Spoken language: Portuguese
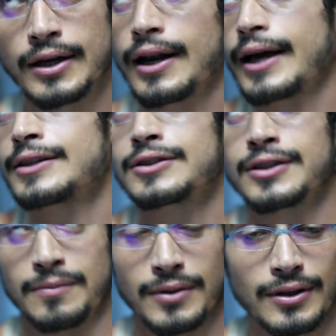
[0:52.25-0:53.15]
lá em
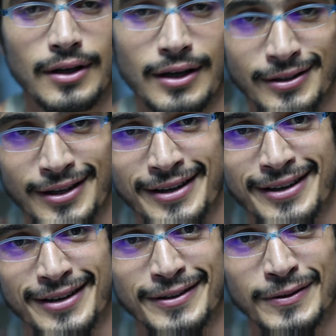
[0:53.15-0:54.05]
cima, ele está
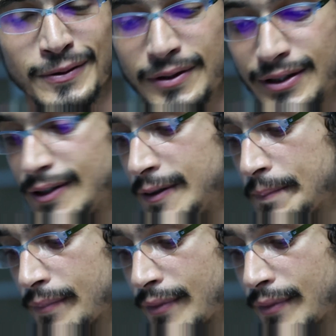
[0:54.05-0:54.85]
entrando em